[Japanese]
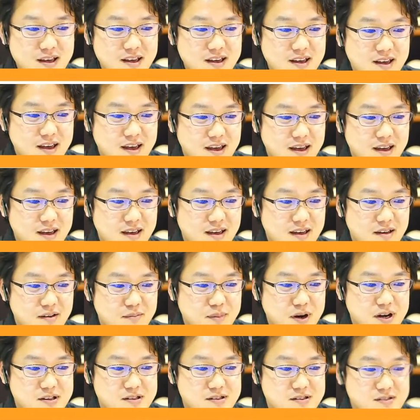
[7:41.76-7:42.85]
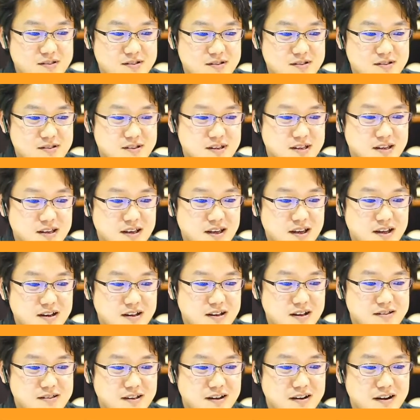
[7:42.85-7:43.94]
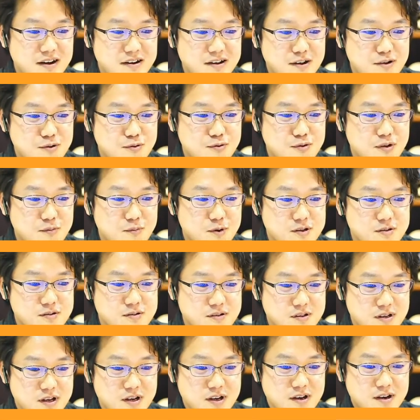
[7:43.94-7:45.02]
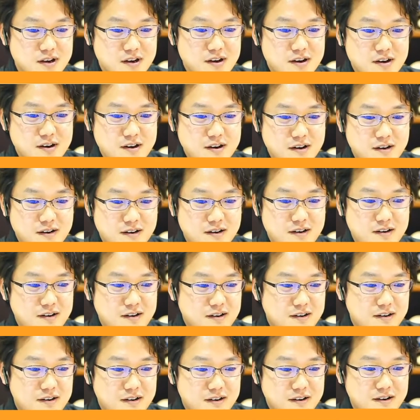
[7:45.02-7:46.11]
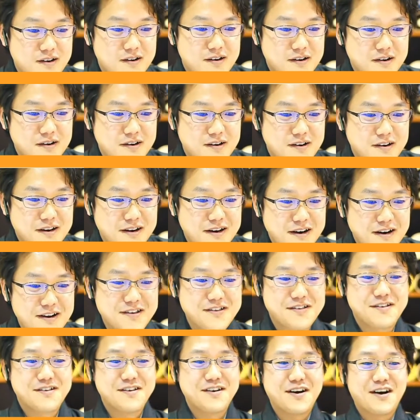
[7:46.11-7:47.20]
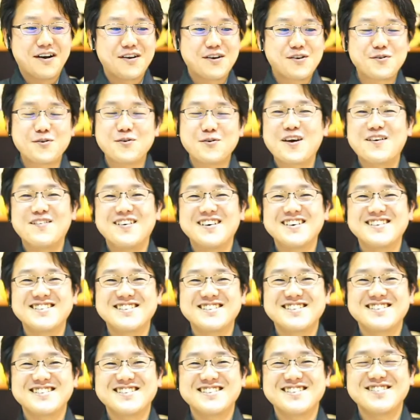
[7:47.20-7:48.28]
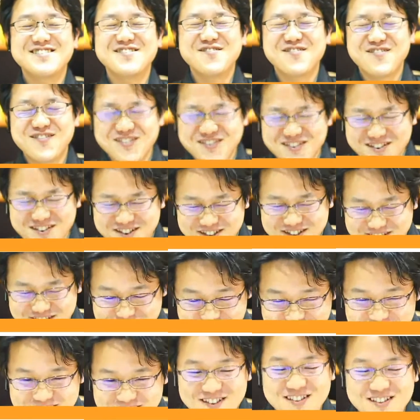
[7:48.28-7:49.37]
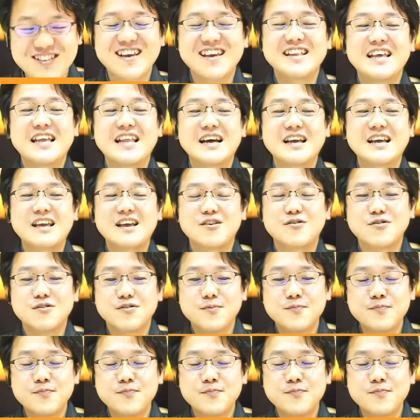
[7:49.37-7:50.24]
えー、松井絵里奈さん、ありがとうございます。あ、あ、はい。ありがとうございます。そう言っていただけると。